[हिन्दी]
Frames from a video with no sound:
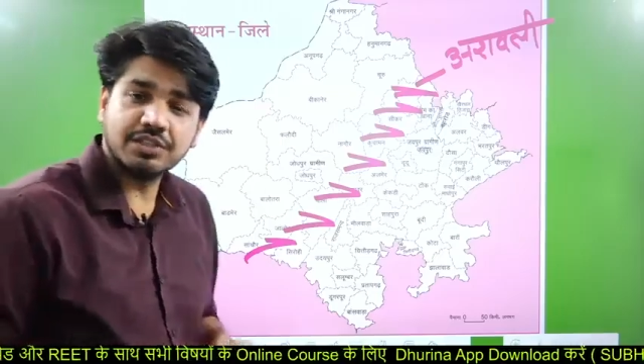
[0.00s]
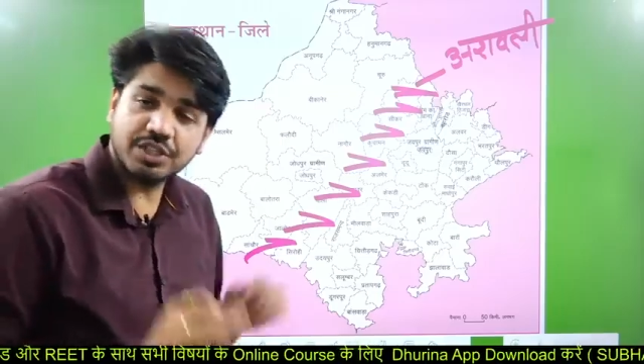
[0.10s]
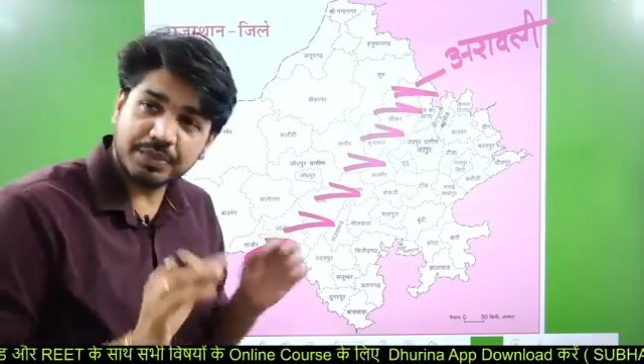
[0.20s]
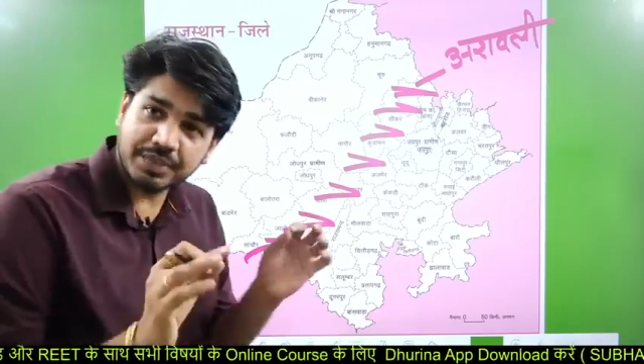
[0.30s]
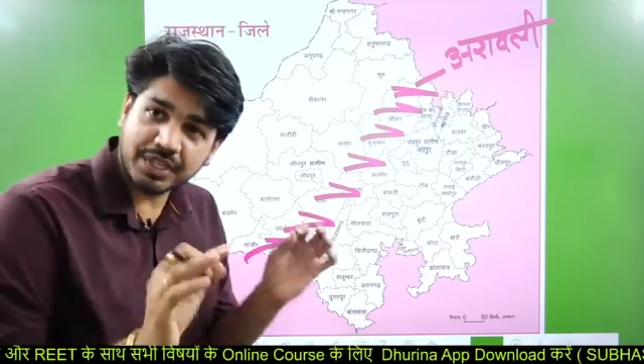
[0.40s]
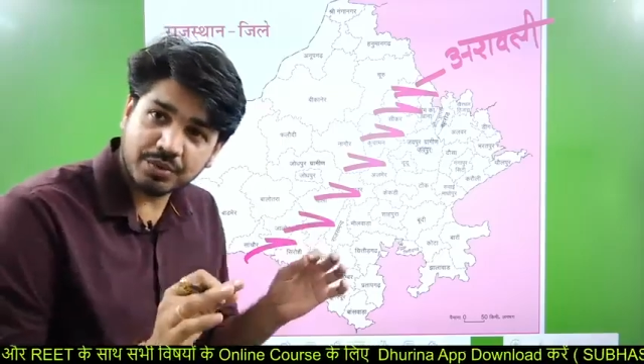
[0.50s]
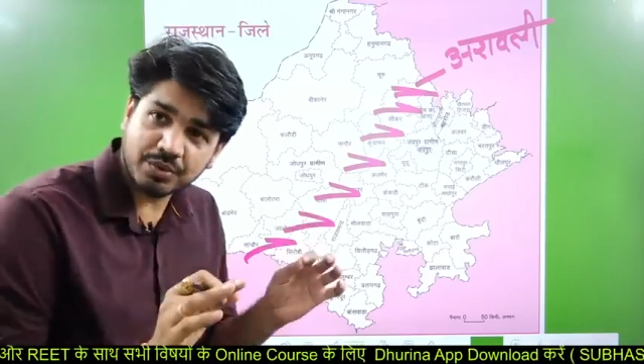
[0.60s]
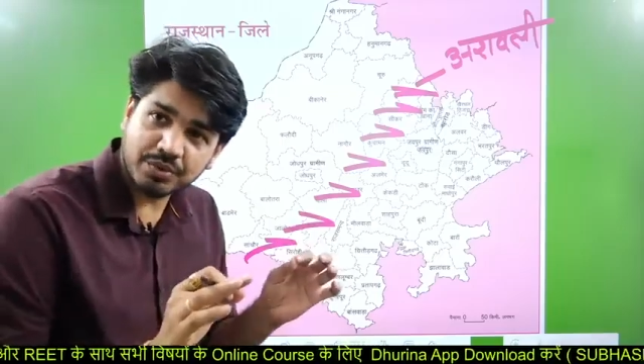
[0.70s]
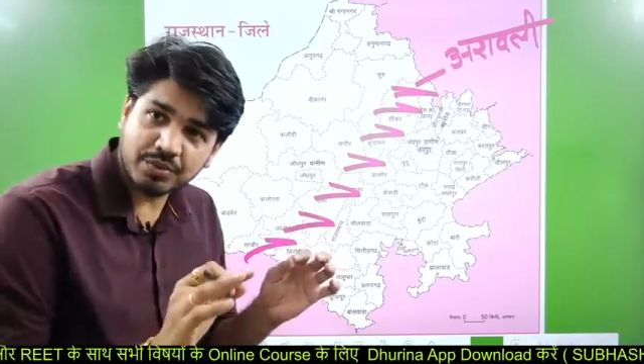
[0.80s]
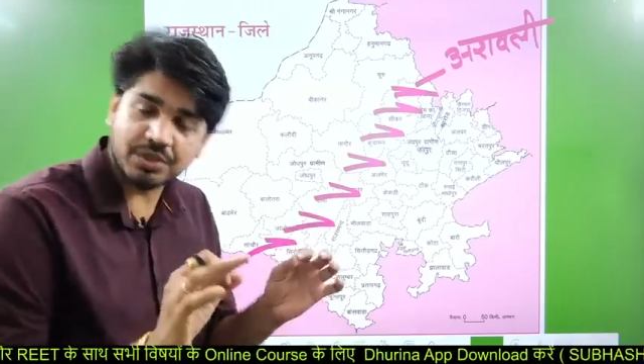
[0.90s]
सिर्फ देखो
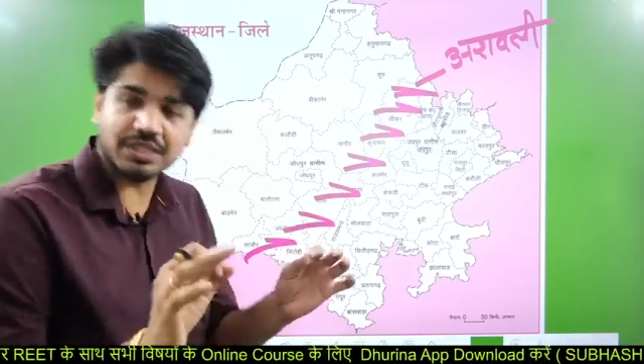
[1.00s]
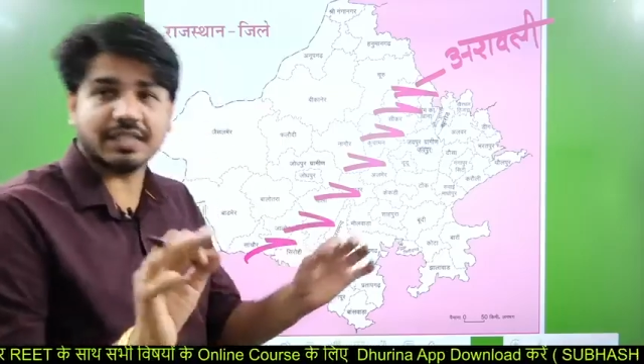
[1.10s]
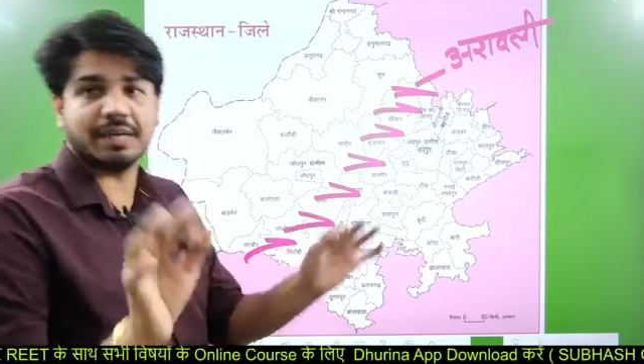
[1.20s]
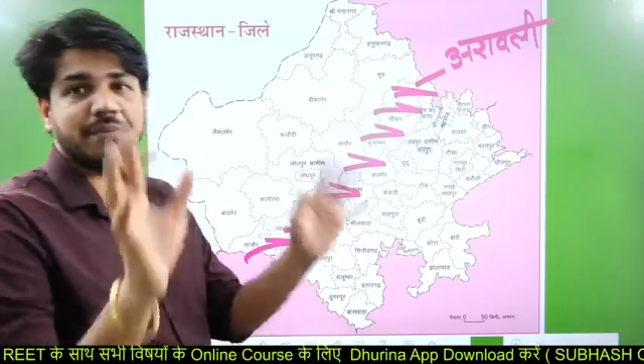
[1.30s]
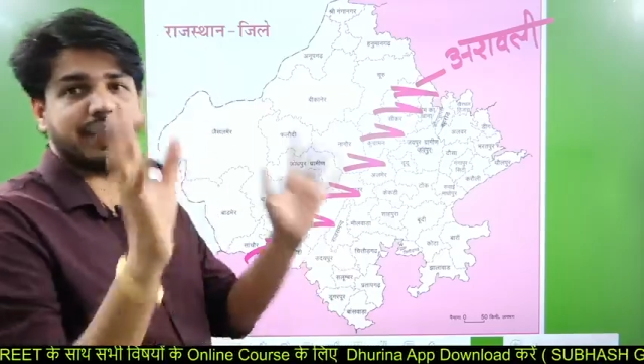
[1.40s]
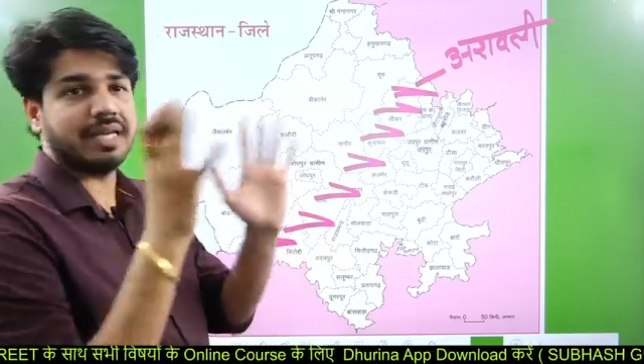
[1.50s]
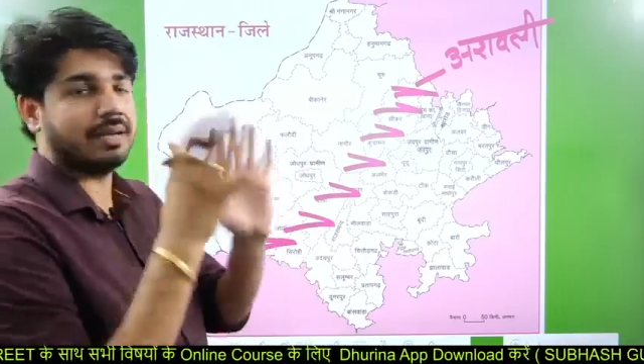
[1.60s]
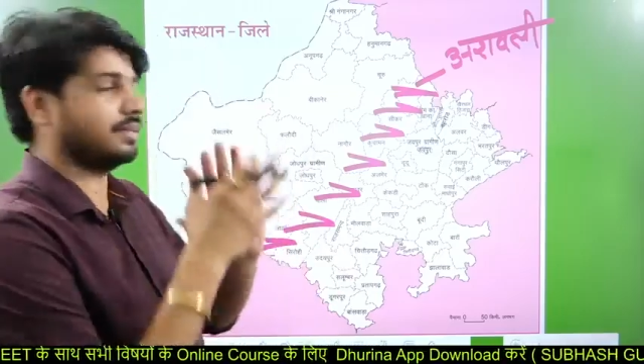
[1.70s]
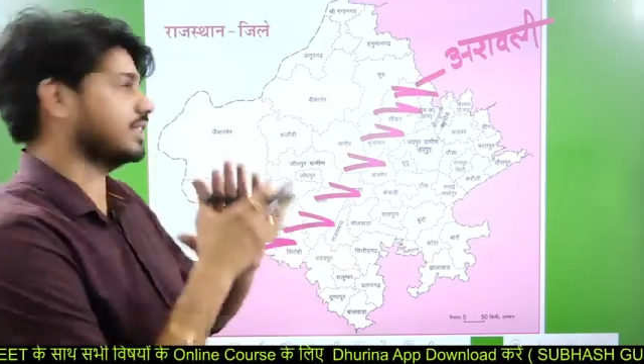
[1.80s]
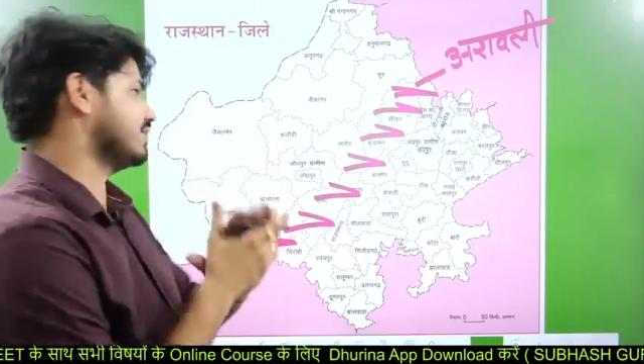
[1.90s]
हो सकता है मिट्टी
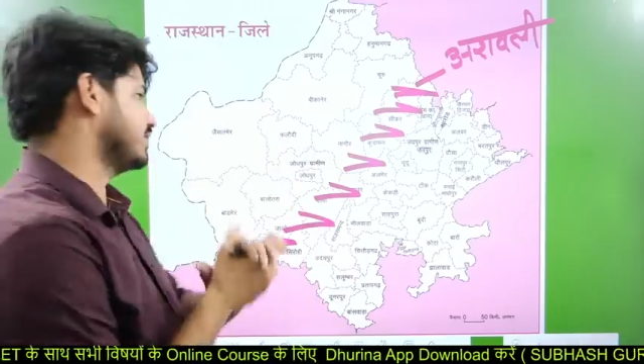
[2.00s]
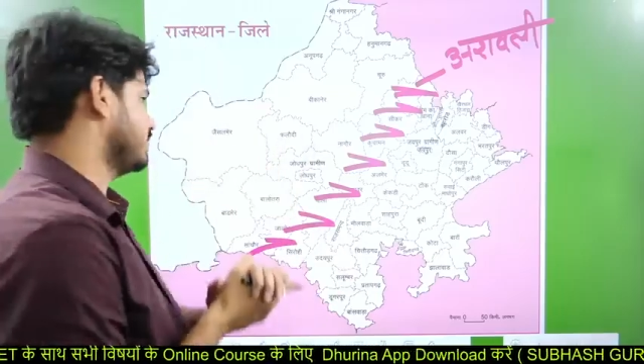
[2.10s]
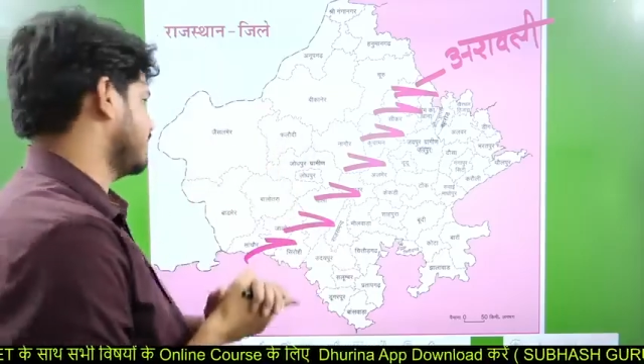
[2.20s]
आपके समझ में